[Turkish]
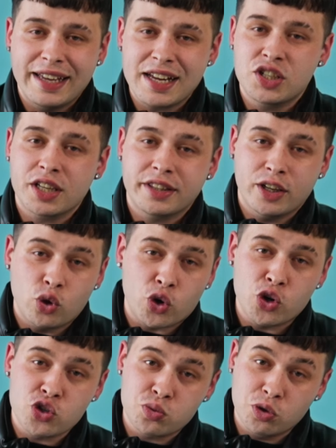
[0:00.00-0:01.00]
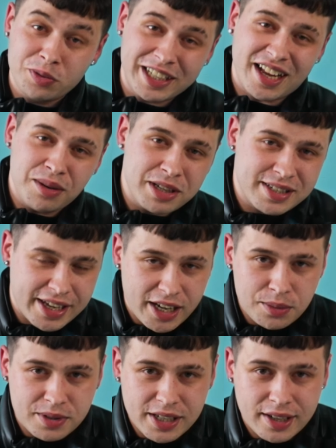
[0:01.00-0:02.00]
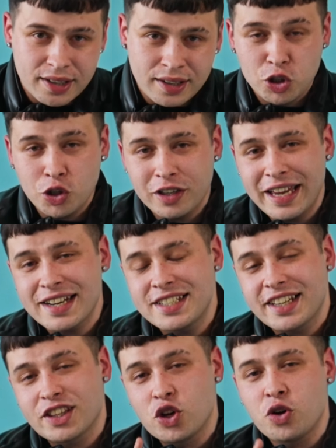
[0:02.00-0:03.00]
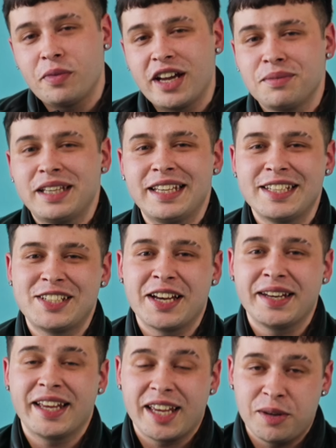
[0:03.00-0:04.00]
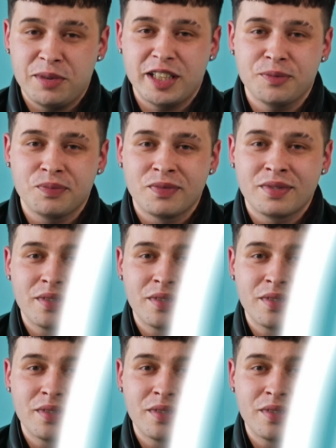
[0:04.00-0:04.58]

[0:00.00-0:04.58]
gerçekten orospu bir kalbe sahipse bir gün gerçekten o mermiyi yiyeceğine eminim.